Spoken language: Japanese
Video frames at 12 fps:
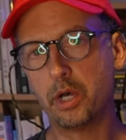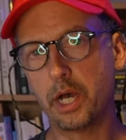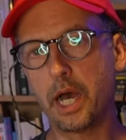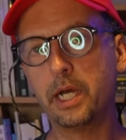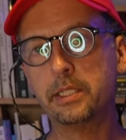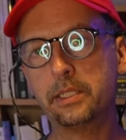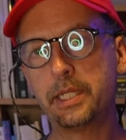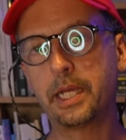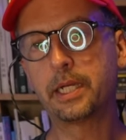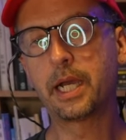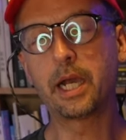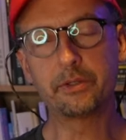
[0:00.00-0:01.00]
安全
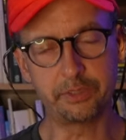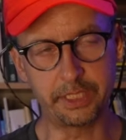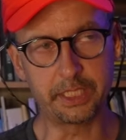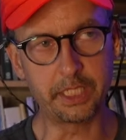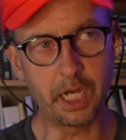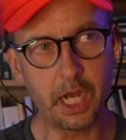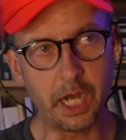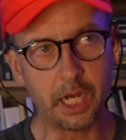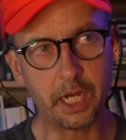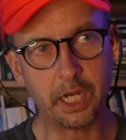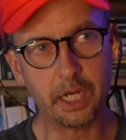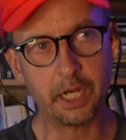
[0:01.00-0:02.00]
確認が
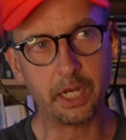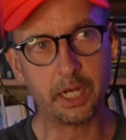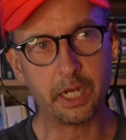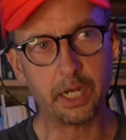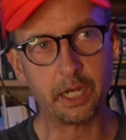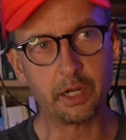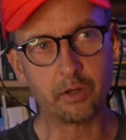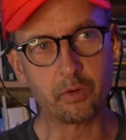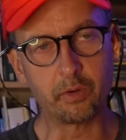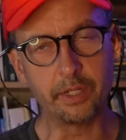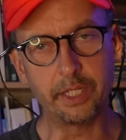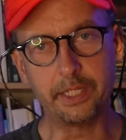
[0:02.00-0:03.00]

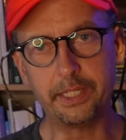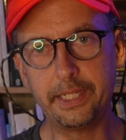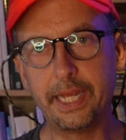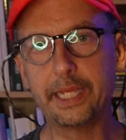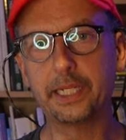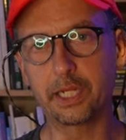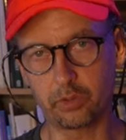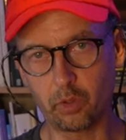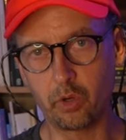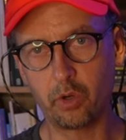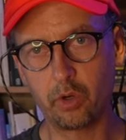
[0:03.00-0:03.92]
これでできたと